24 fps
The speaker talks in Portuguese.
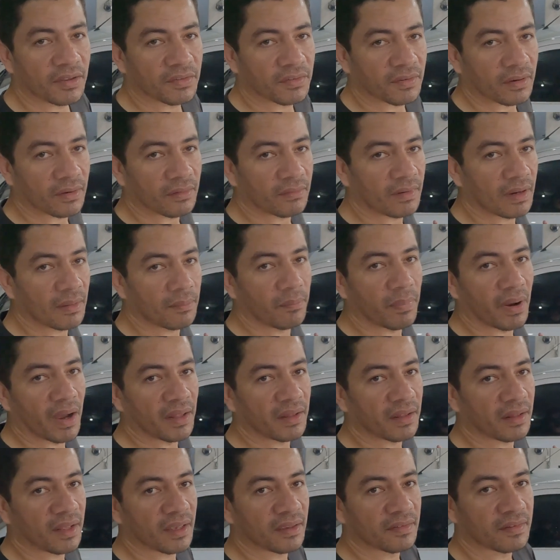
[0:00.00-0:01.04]
Olha só, uma
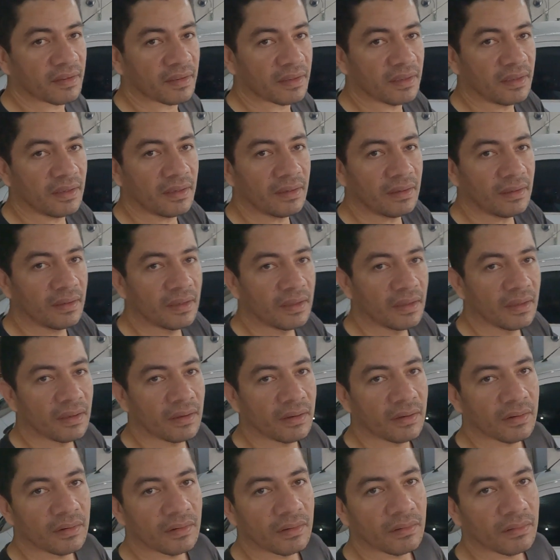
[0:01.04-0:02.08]
banda dessa aqui,
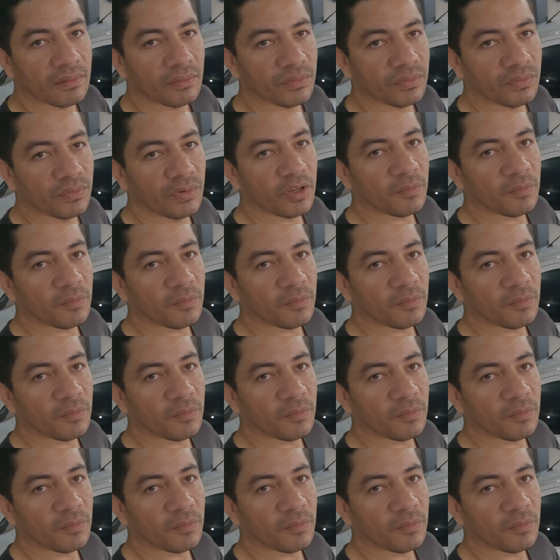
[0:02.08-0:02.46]
os